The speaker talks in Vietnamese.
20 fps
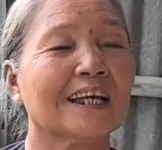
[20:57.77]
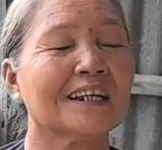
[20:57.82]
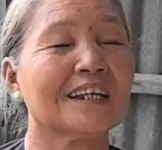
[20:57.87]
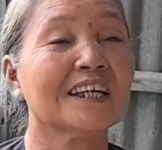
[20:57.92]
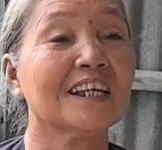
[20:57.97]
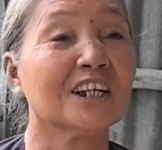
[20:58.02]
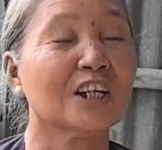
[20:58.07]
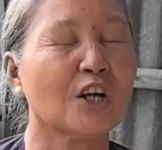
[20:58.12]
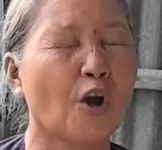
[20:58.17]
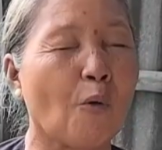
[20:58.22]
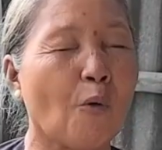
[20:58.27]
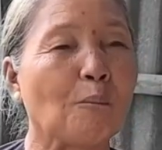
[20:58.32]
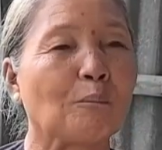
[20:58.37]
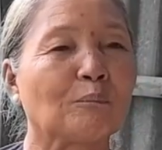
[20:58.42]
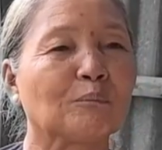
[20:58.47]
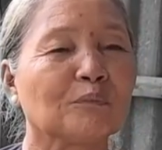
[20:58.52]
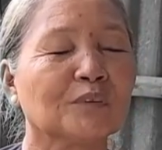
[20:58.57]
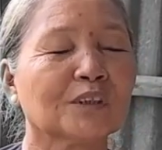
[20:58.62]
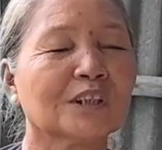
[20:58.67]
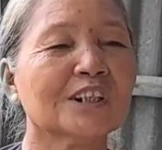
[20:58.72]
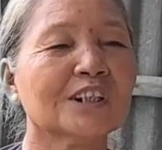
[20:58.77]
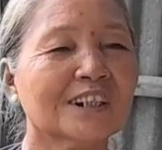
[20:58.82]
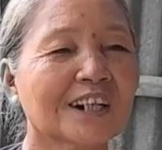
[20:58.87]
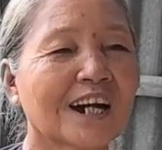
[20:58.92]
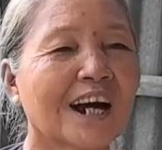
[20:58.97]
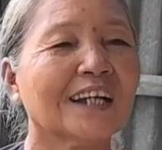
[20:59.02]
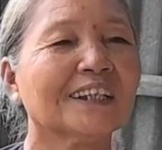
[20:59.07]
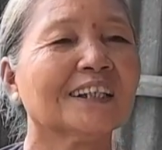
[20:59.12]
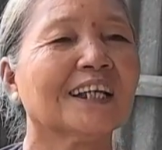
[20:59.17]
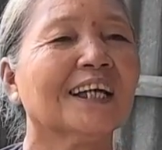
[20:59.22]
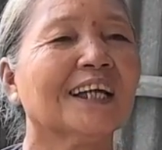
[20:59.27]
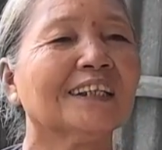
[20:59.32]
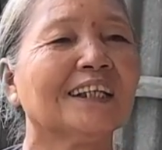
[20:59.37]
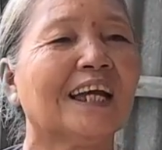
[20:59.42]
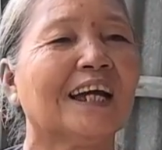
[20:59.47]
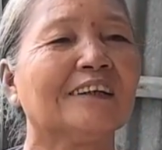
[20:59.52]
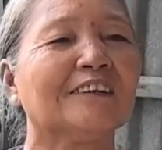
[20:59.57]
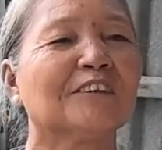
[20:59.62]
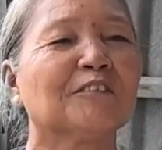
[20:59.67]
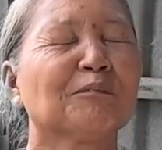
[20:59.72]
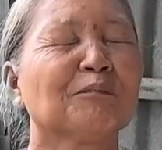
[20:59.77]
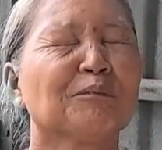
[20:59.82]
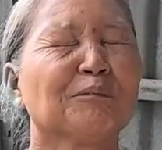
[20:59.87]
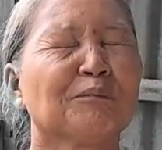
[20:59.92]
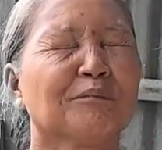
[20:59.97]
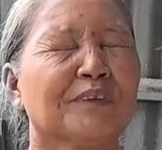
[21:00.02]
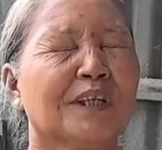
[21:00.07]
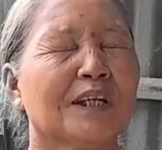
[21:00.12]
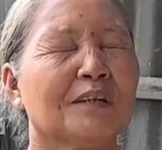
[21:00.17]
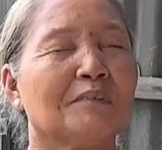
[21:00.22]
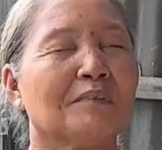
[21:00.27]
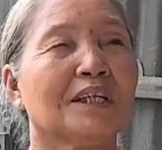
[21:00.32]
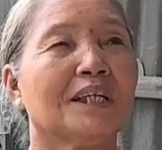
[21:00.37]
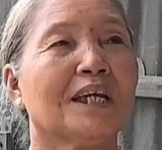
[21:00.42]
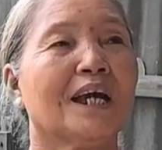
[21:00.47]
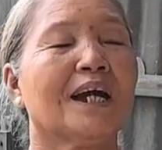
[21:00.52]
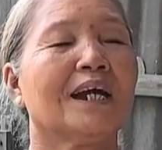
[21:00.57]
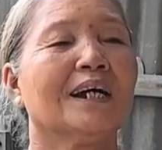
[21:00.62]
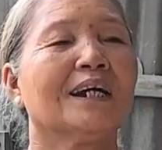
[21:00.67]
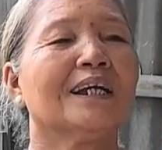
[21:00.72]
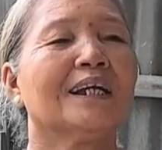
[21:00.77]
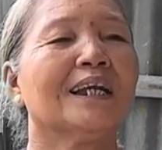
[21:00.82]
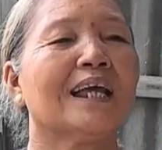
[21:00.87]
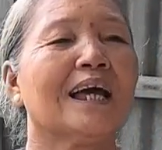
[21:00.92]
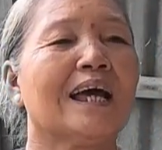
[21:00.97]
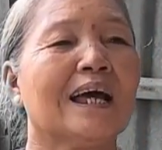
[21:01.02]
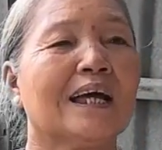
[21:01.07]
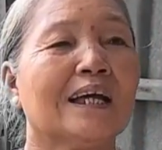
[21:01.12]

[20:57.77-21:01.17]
ta điên khùng thương hết thế trần. Thì bây giờ á,